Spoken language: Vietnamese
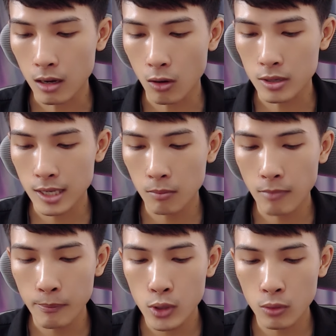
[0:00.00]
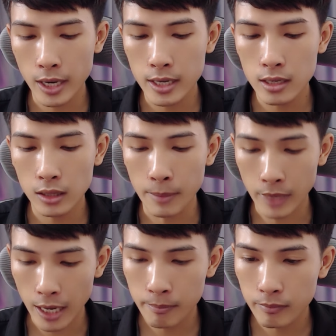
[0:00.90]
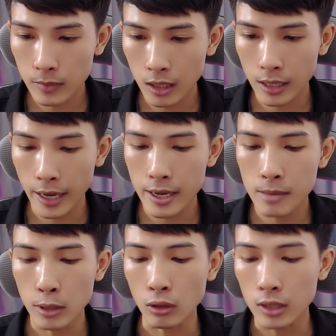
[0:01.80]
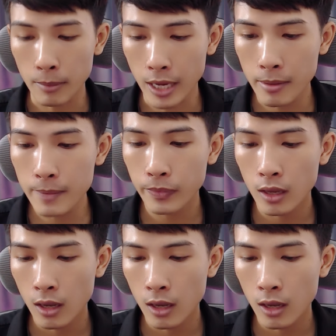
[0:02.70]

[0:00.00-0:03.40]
rồi xong bấm vô cái tìm kiếm cái cái biểu tượng tìm kiếm á